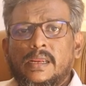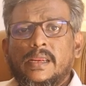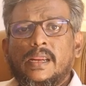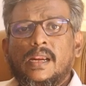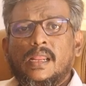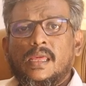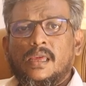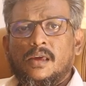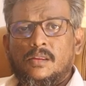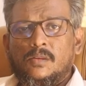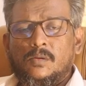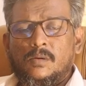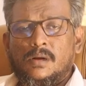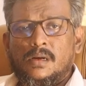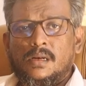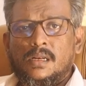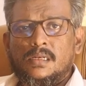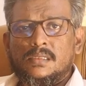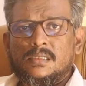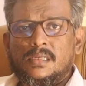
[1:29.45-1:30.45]
என்றைக்காவது ஒரு
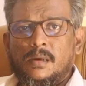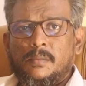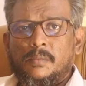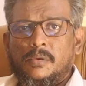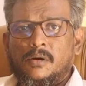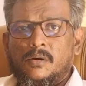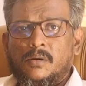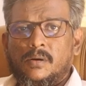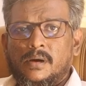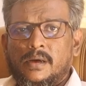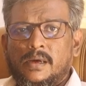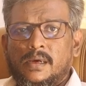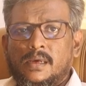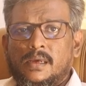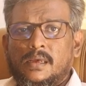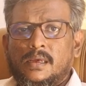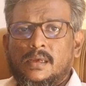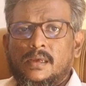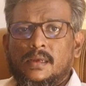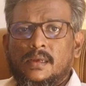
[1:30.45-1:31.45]
நாள் சாப்பிட்றவங்க
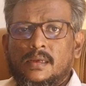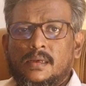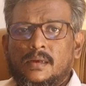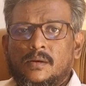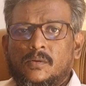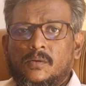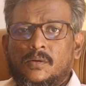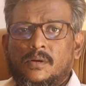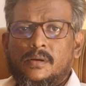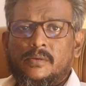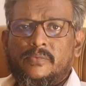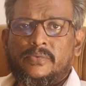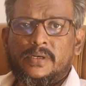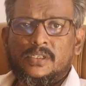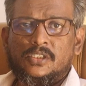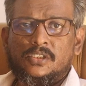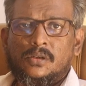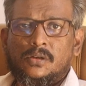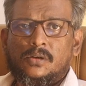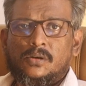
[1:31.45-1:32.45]
ஒரு
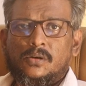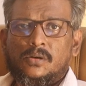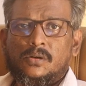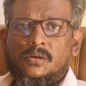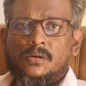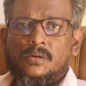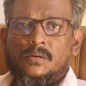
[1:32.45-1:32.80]
ஃபங்க்ஷனோ